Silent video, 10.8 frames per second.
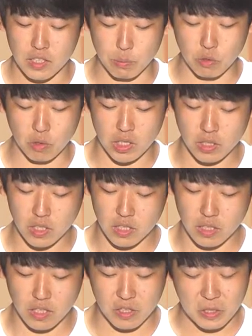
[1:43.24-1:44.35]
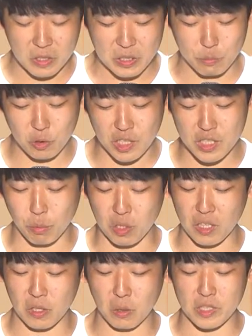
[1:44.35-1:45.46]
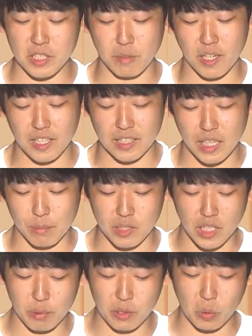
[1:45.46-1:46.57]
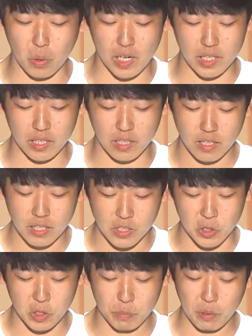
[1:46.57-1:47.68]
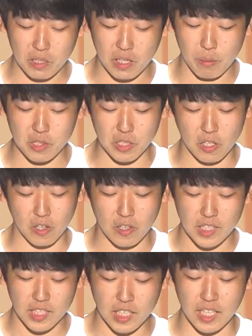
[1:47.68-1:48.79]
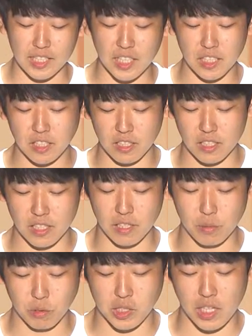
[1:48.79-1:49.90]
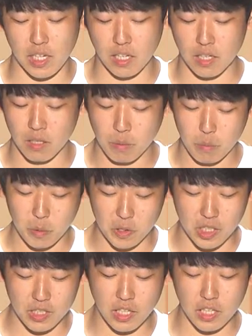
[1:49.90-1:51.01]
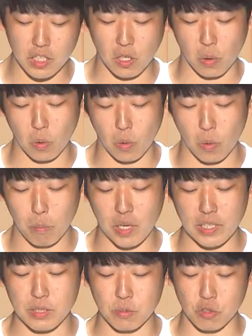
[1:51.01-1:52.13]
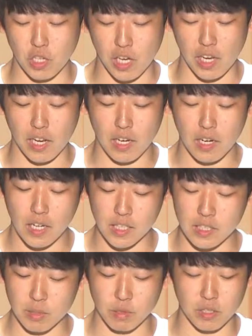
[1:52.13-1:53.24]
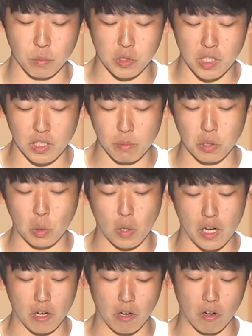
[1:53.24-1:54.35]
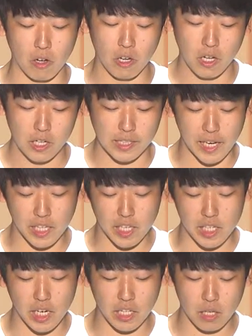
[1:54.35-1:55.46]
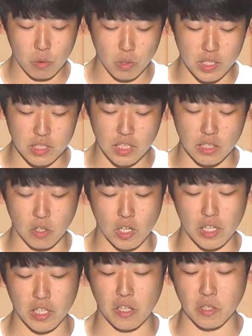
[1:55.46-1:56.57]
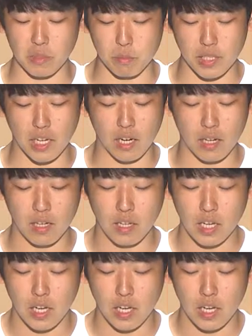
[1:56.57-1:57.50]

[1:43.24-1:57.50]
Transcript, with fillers: 집중하기, 집중하지 못했기도 했지만 남은 3일 동안 저녁 집회를 하면서 찬양 가사들을 묵상하며 찬양하게 됐고 말씀 중에 하나님은 목사님을 통하여 나에게 이야기하고 계시다는 걸 알게 되었습니다.